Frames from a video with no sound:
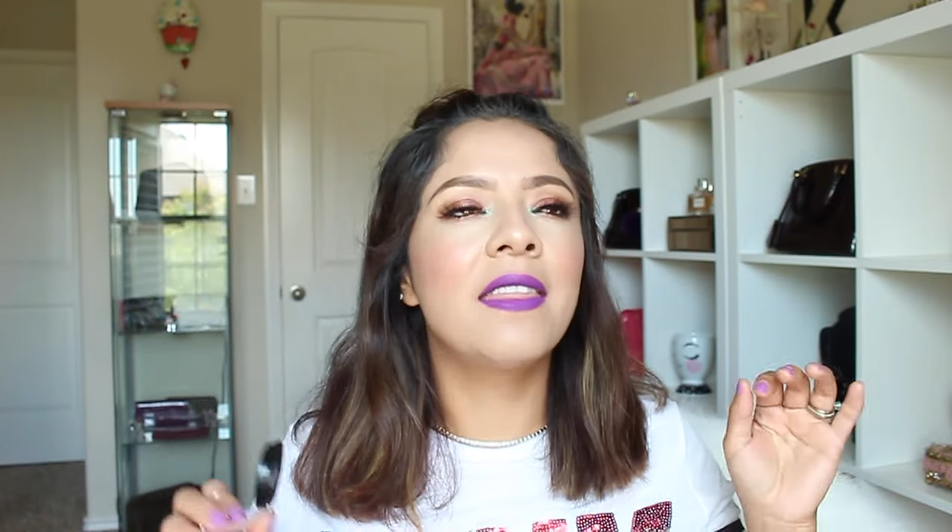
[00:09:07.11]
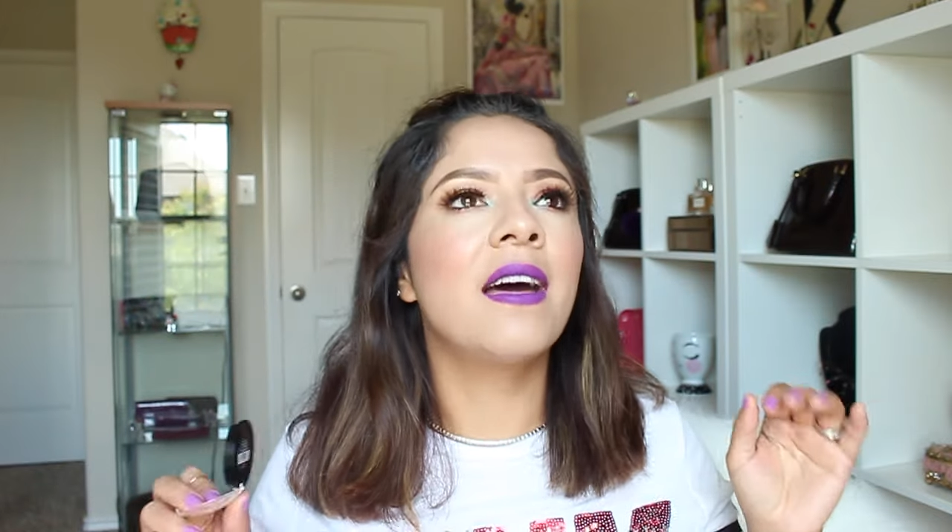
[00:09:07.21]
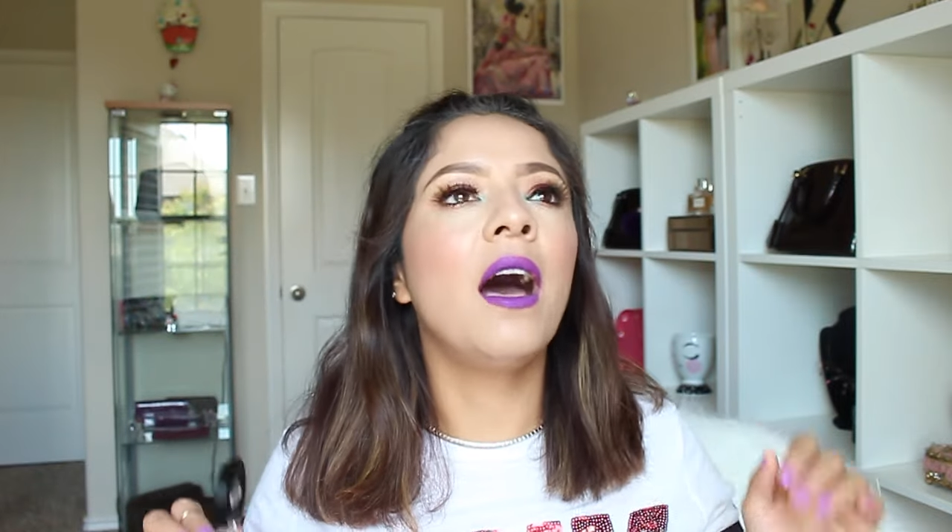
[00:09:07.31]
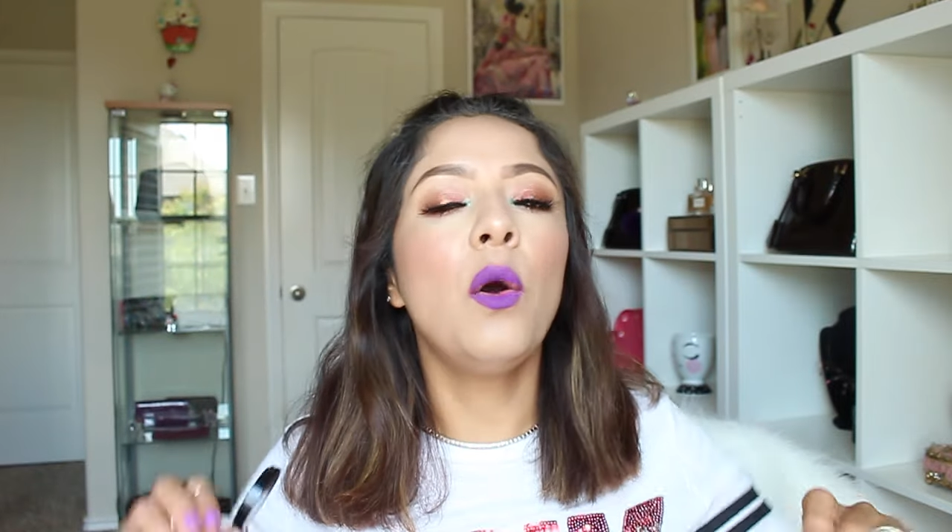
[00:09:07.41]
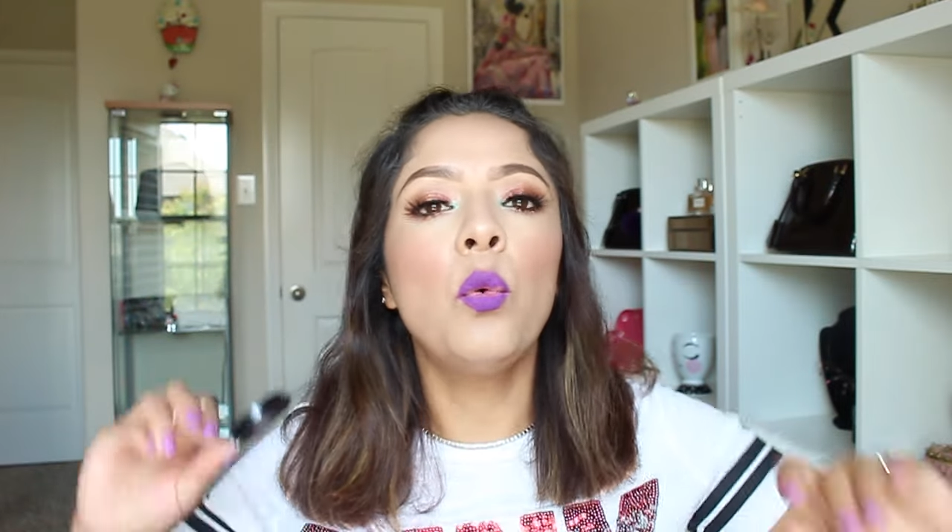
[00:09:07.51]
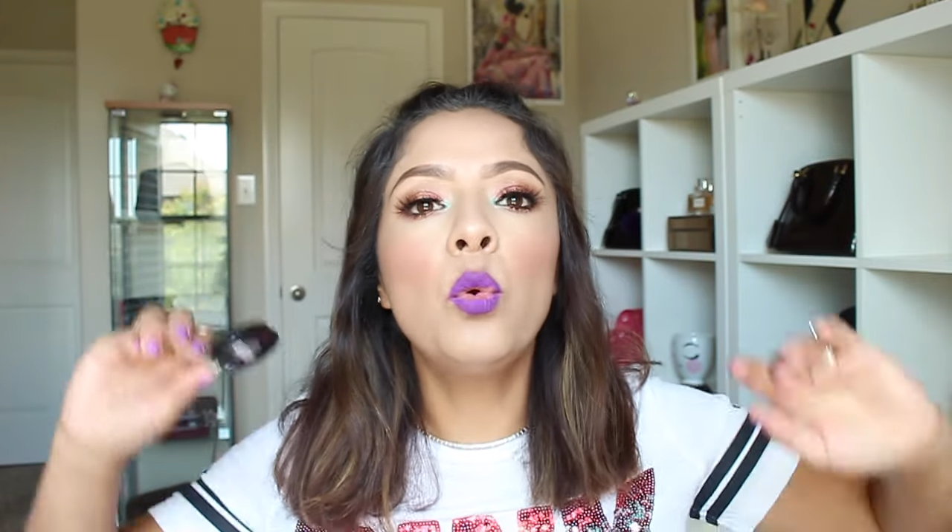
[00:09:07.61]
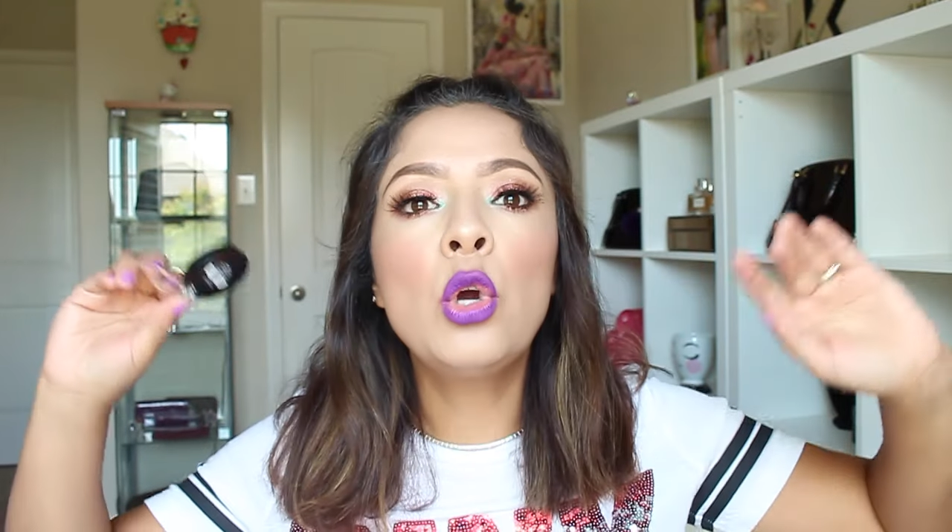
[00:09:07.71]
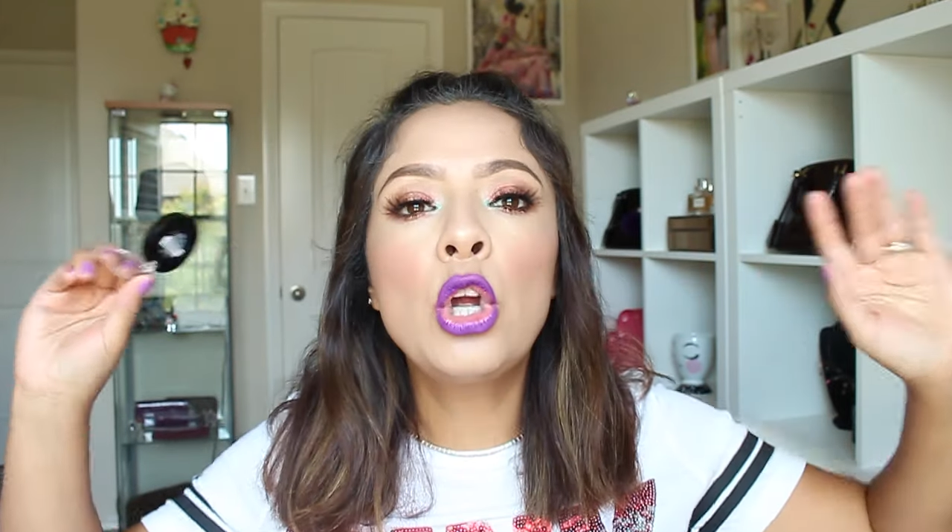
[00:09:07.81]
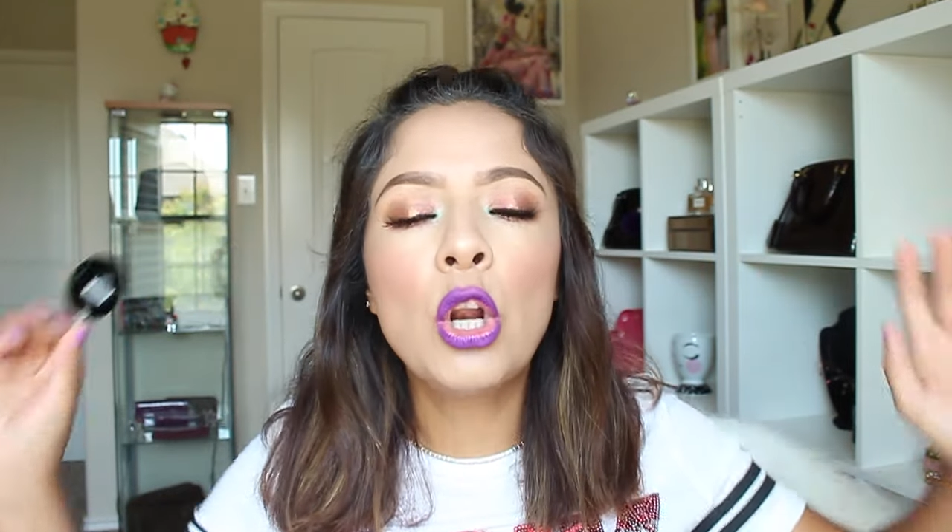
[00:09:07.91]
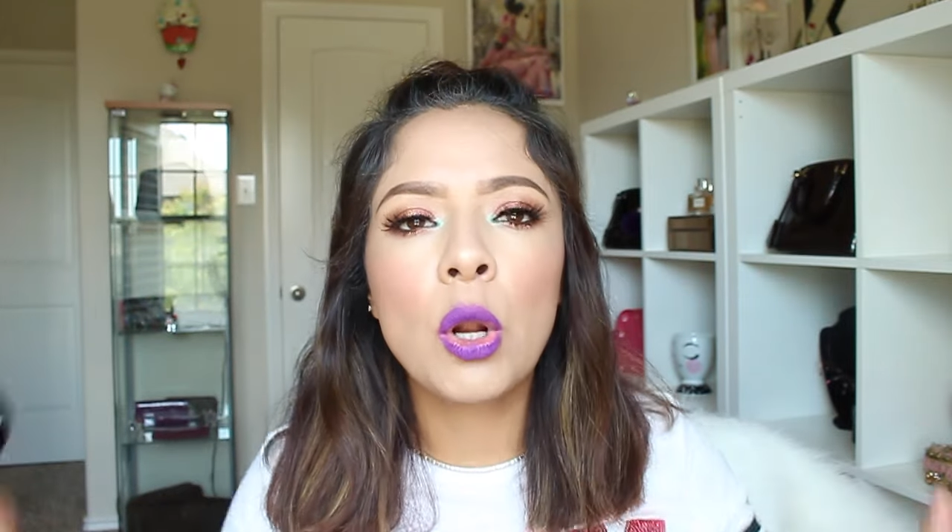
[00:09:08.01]
da
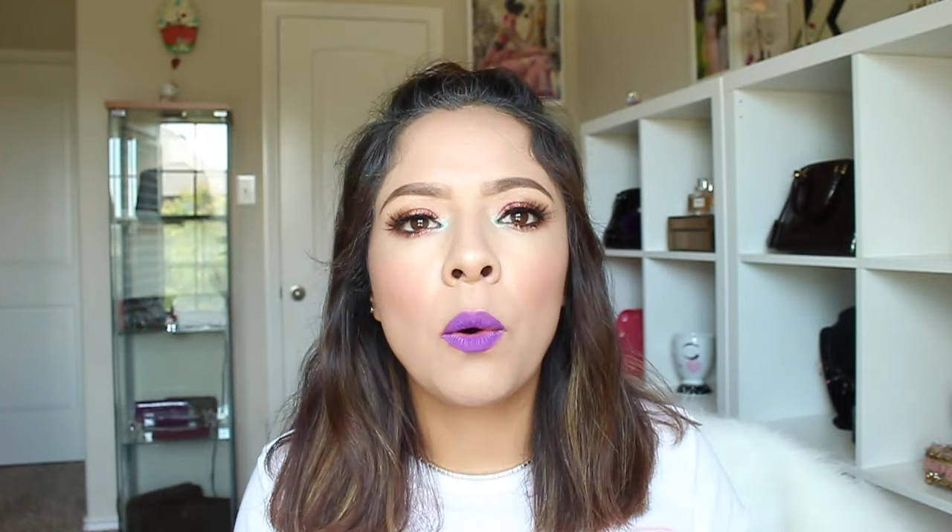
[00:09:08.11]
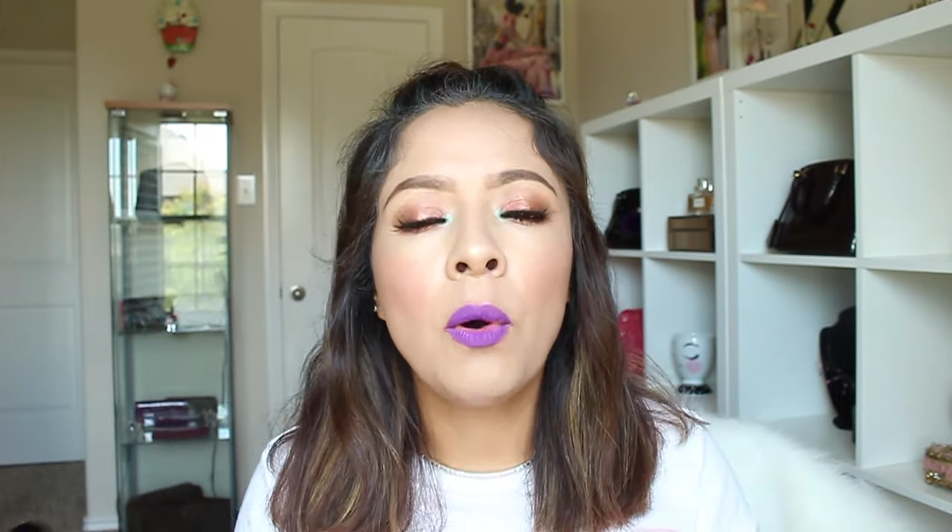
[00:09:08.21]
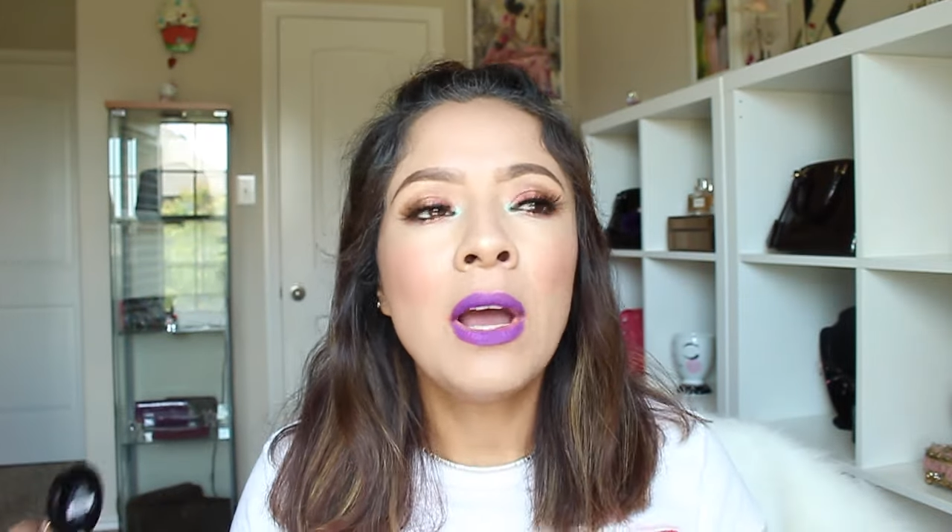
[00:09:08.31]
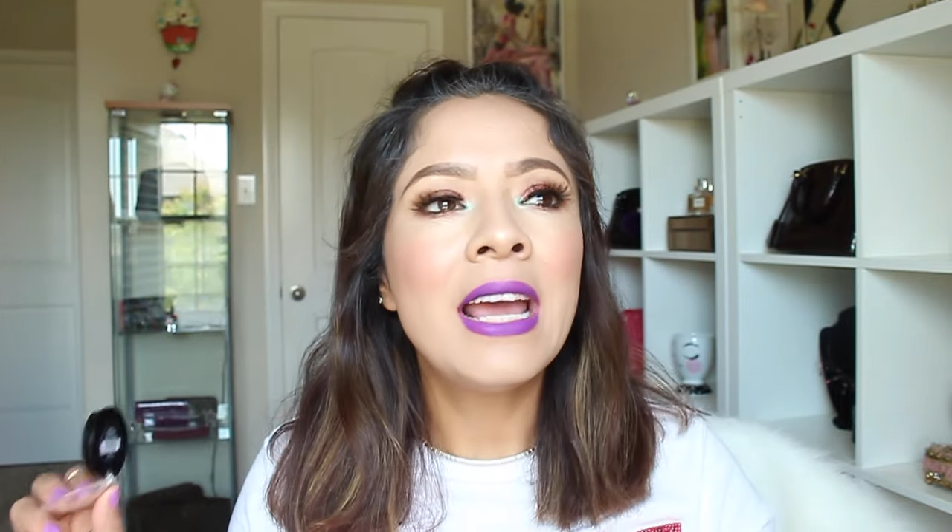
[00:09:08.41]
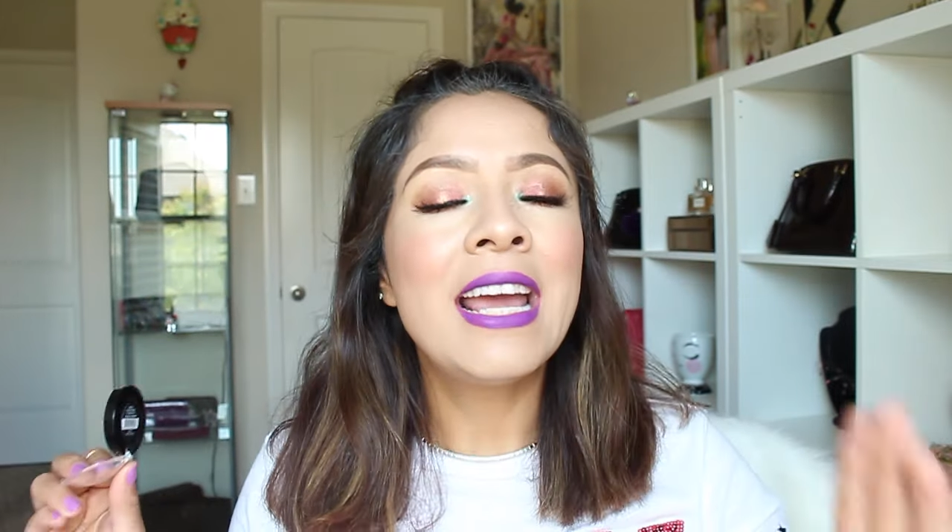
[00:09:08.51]
un glow